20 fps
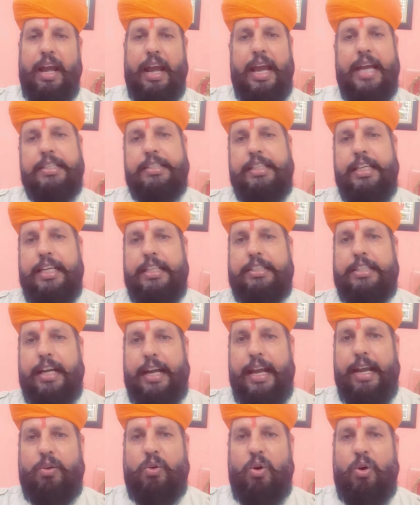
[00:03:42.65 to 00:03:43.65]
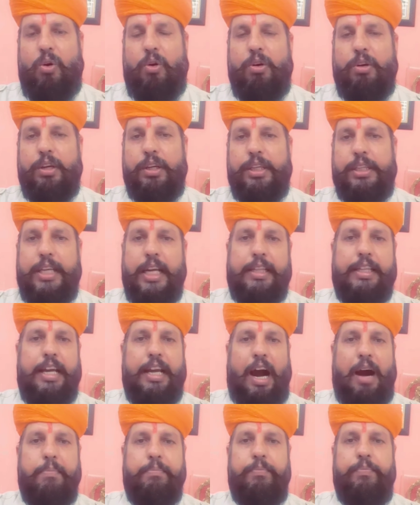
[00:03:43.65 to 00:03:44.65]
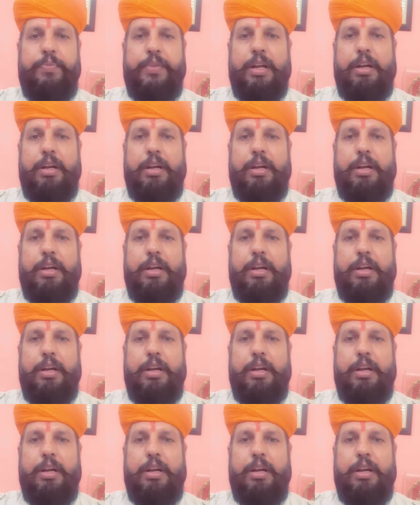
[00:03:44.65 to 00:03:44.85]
ऐसी जगह को यदि हम